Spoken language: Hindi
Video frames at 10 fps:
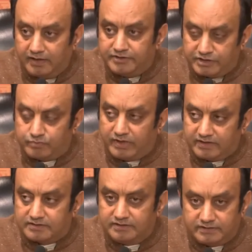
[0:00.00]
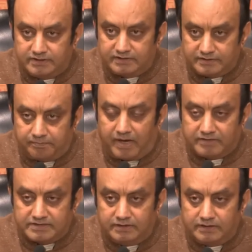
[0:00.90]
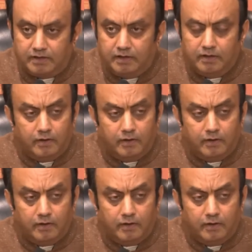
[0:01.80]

एंड जी ट्वेंटी इज कंसिडर्ड पावर सेंटर